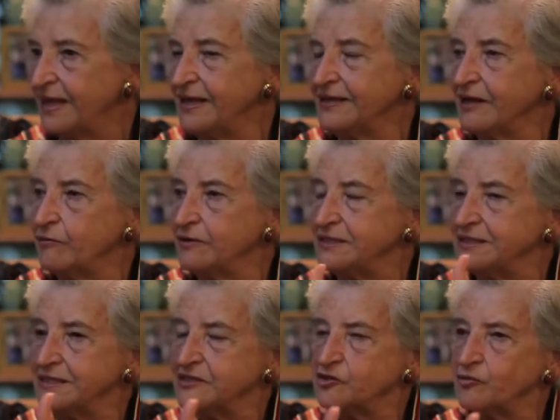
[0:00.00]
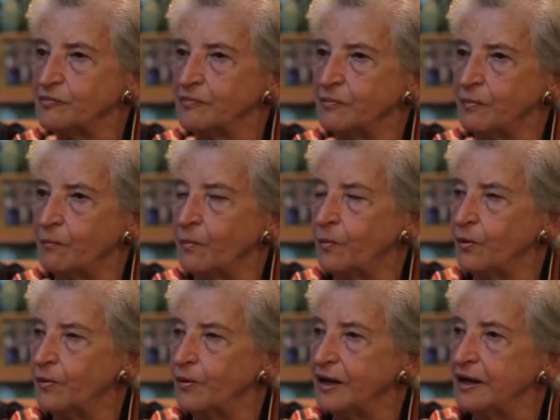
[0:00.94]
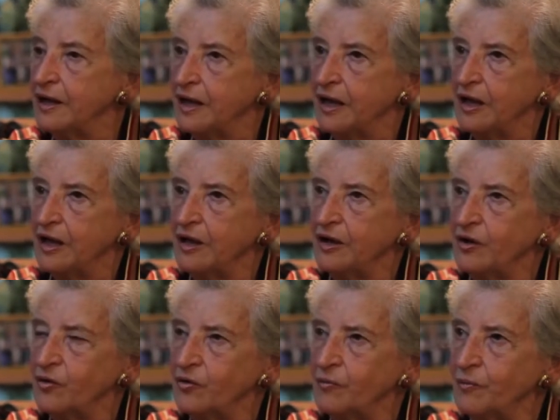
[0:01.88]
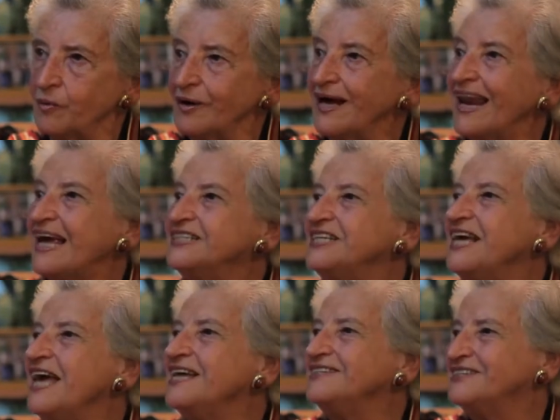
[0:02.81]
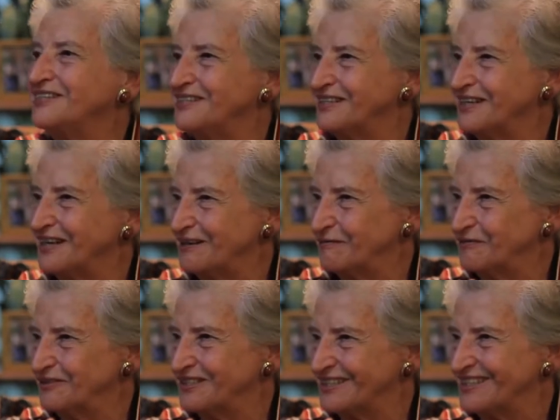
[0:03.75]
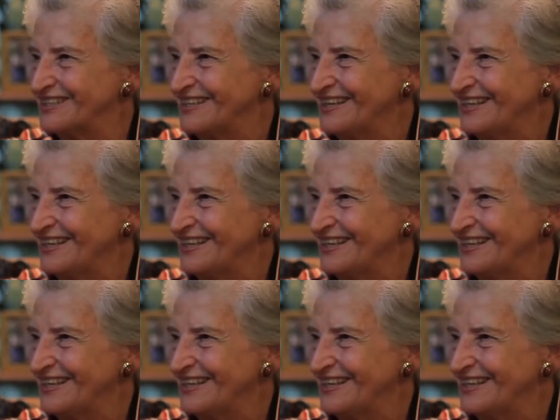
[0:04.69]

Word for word: então existe um, um, eh, um gradiente, digamos,